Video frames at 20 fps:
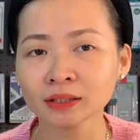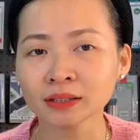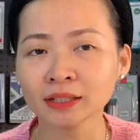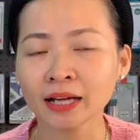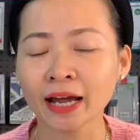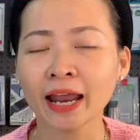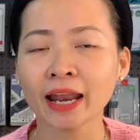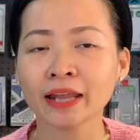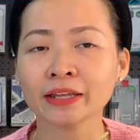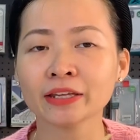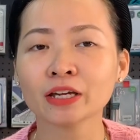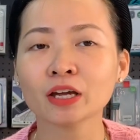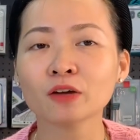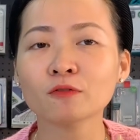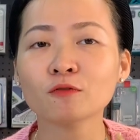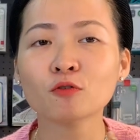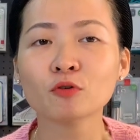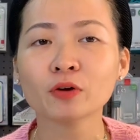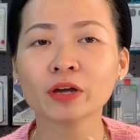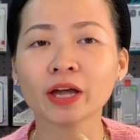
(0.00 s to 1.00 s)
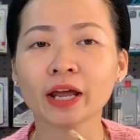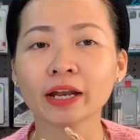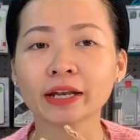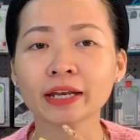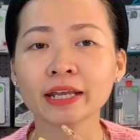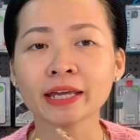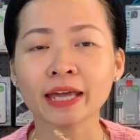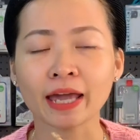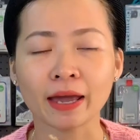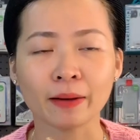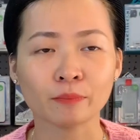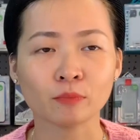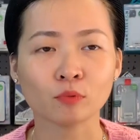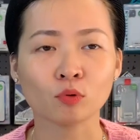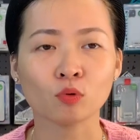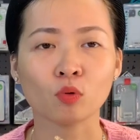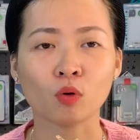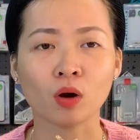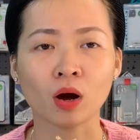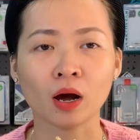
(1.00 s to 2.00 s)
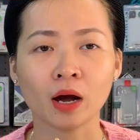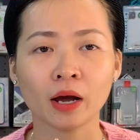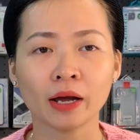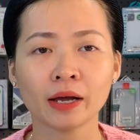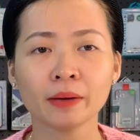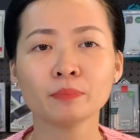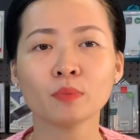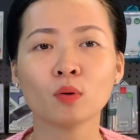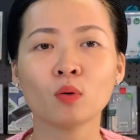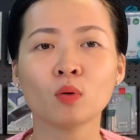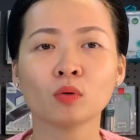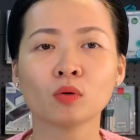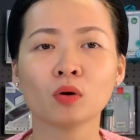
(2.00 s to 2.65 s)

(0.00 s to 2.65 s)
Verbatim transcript: hay là những cái phụ kiện đi kèm của Apple